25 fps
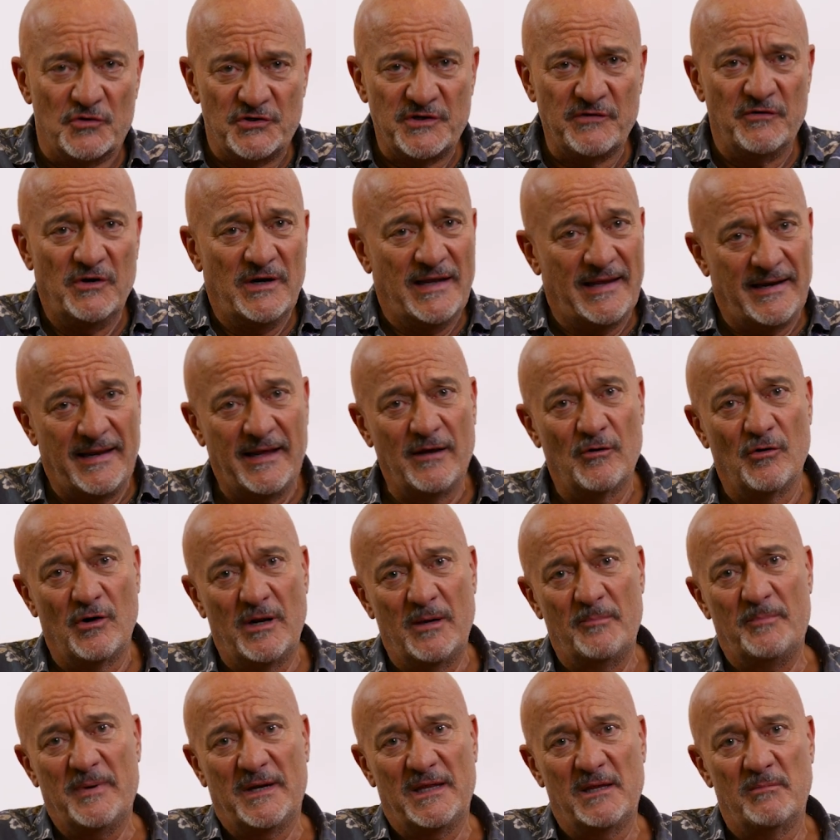conoscevano le
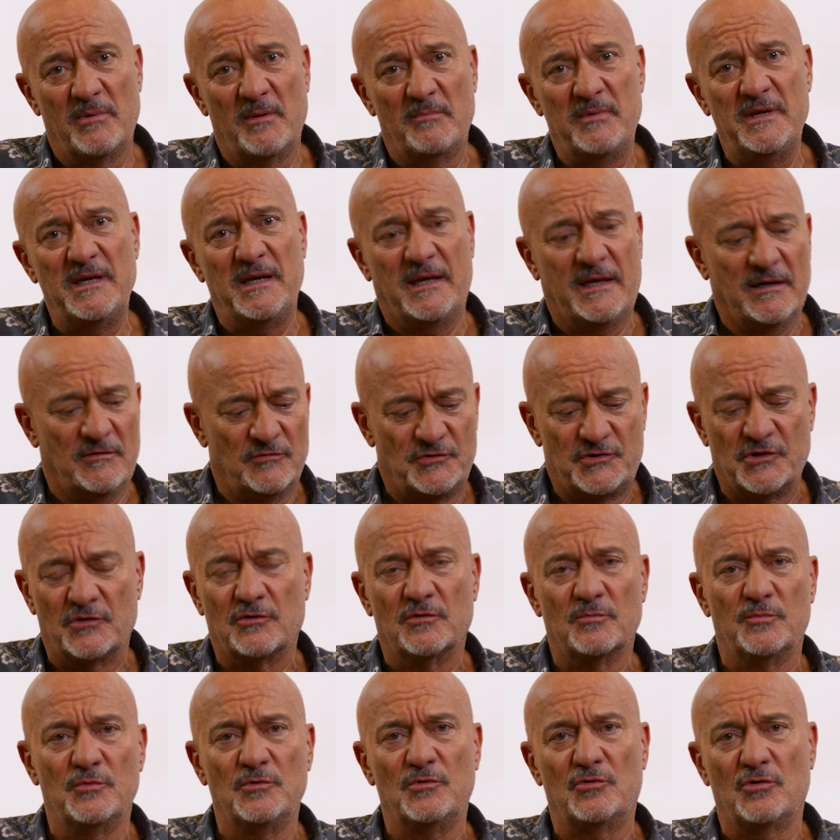regole per dei bambini che a un
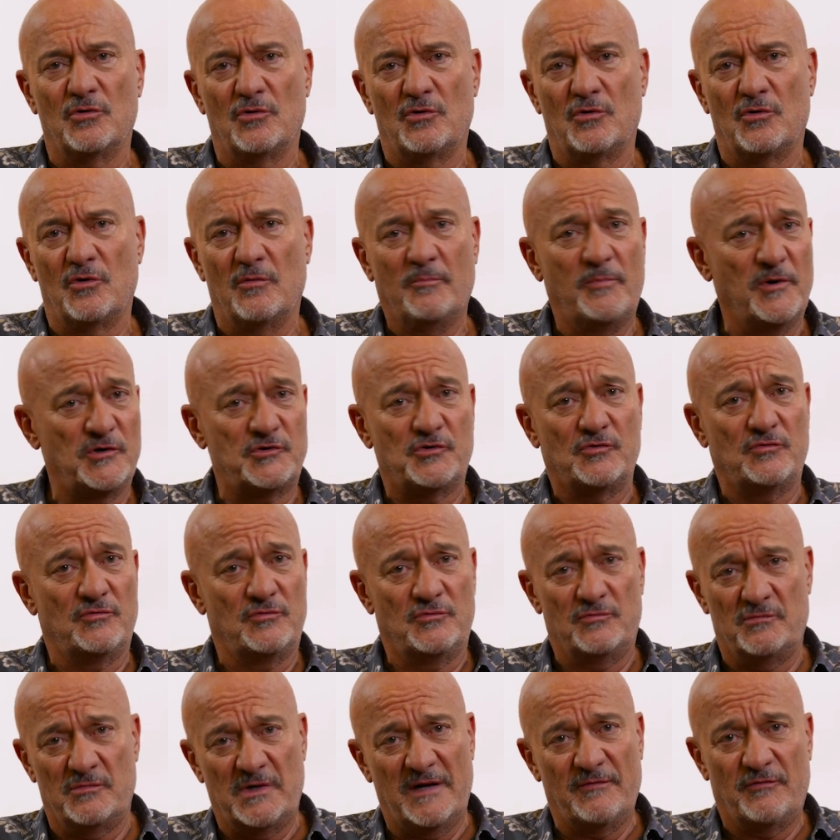certo punto non possono
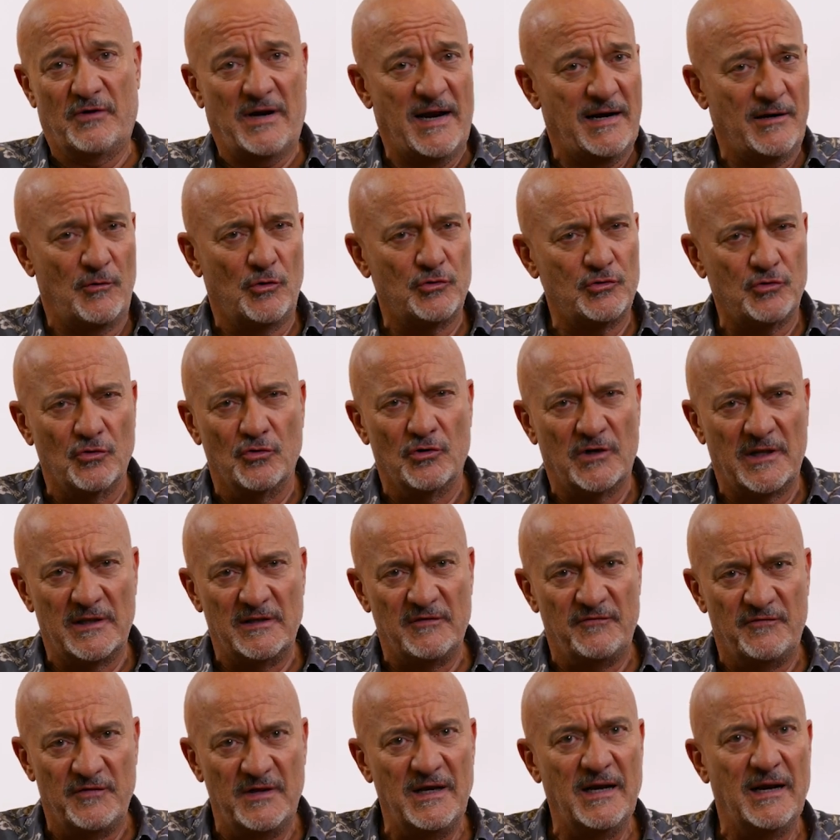lavorare otto ore
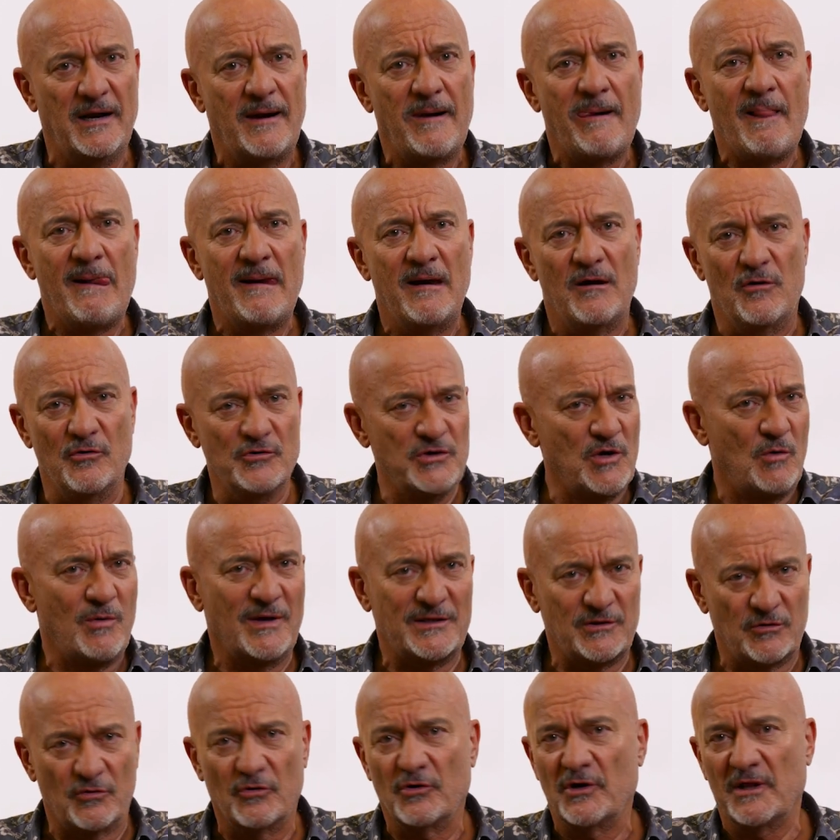di fila, ogni
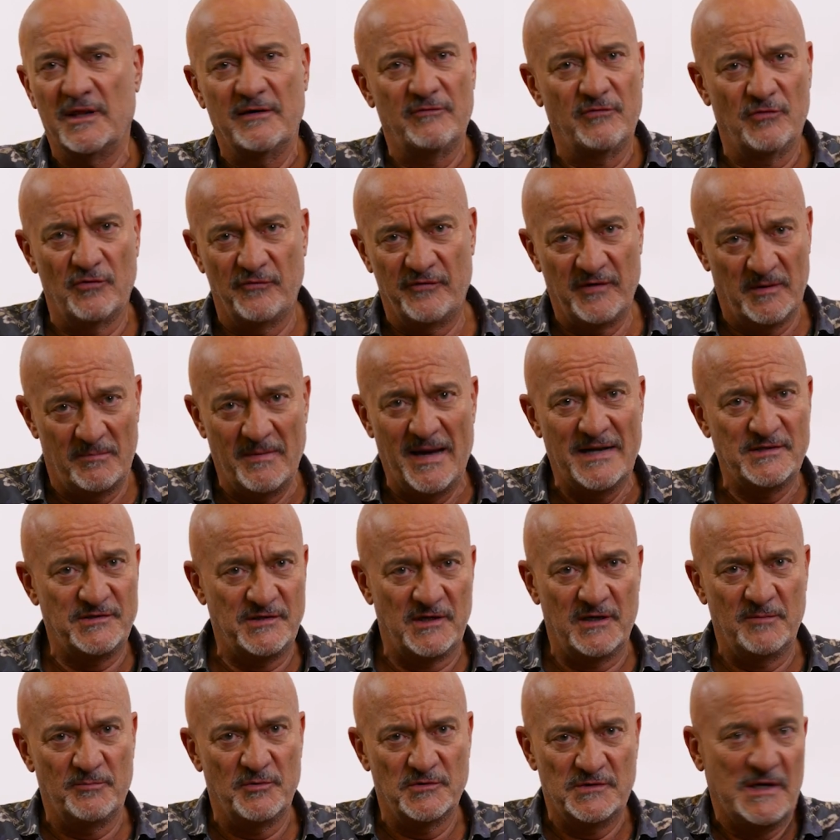quattro ore devono
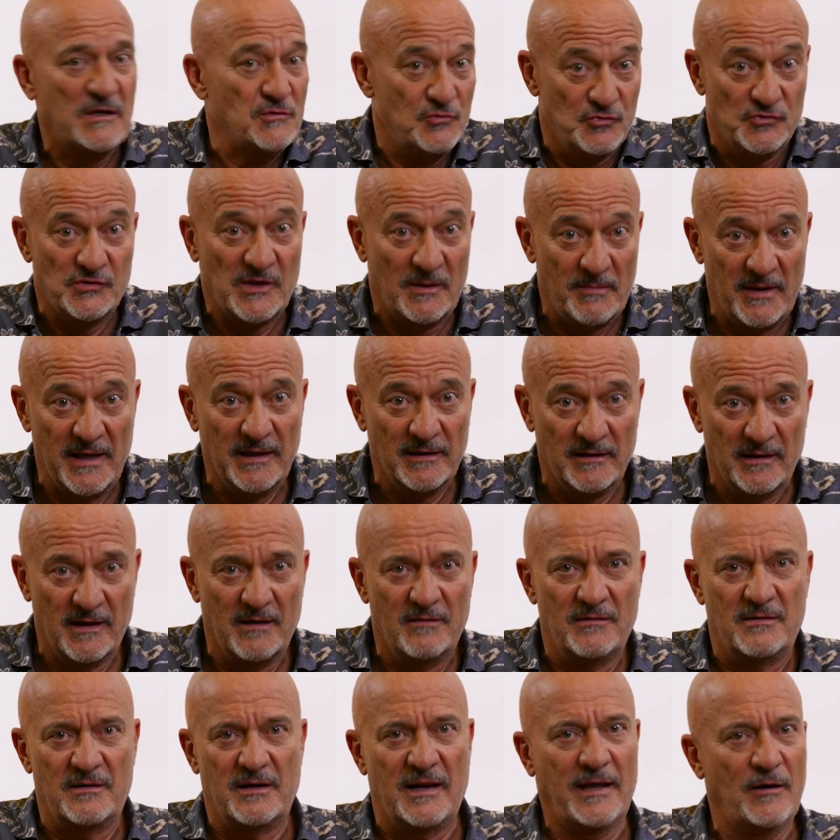fermarsi a riposare, giustamente,
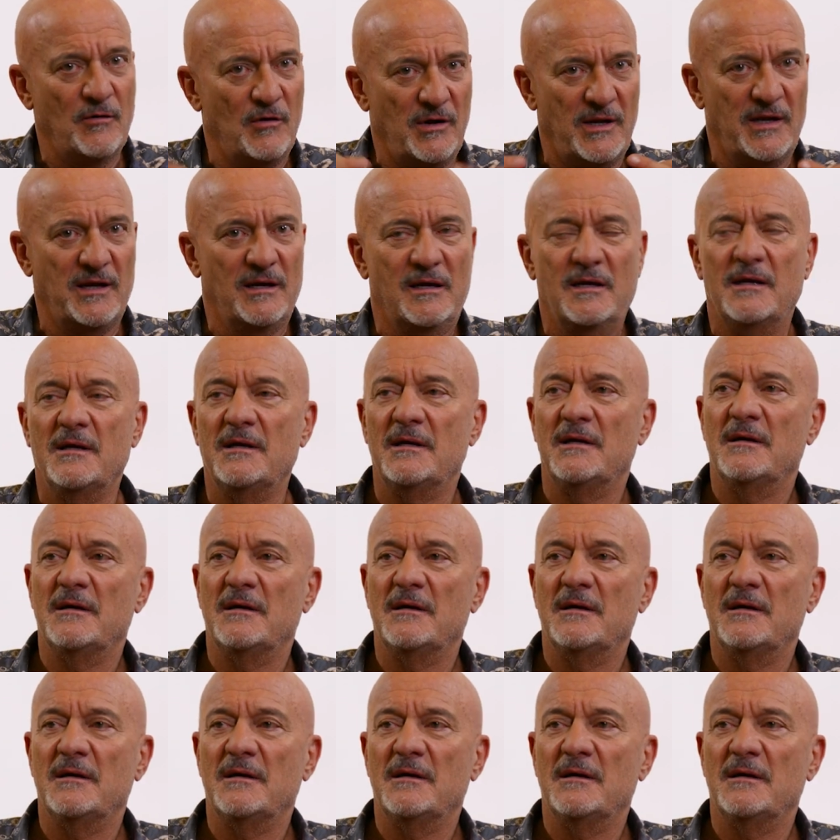eh, regole